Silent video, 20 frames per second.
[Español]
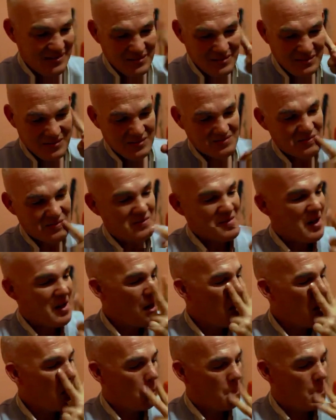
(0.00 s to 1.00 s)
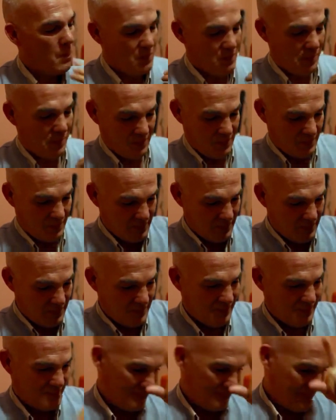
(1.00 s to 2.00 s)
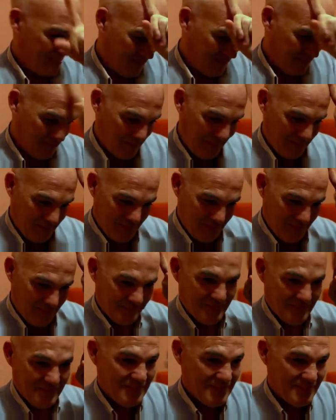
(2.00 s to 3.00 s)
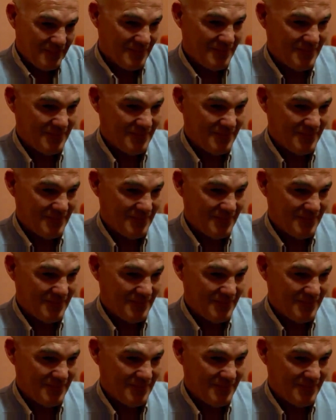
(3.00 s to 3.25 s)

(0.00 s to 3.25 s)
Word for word: San Luis Potosí, Alondra Yanelli.